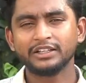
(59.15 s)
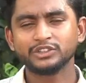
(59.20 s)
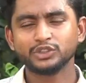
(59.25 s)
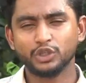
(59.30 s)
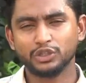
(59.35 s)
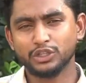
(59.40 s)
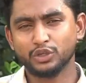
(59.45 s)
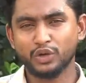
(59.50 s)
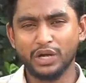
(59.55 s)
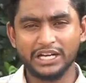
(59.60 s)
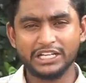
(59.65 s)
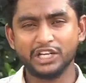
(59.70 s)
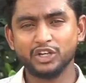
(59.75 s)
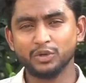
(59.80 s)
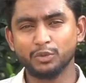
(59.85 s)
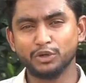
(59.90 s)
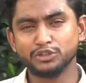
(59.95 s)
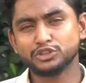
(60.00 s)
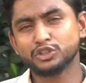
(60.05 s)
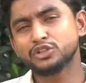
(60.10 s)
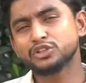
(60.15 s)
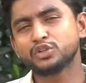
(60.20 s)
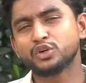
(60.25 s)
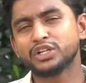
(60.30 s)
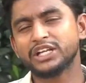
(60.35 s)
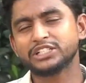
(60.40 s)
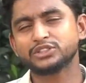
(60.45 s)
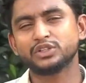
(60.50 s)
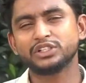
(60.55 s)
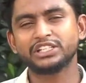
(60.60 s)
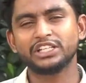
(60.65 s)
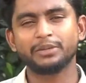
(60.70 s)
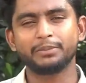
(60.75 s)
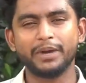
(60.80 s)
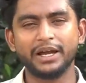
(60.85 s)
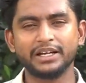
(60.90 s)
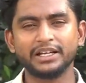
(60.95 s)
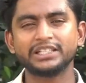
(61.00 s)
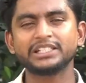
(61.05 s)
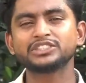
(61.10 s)
সতেরো আঠারো বছর ধরে আসলে তিনি
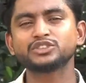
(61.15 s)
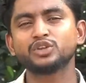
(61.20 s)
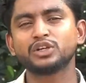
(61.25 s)
বাংলাদেশ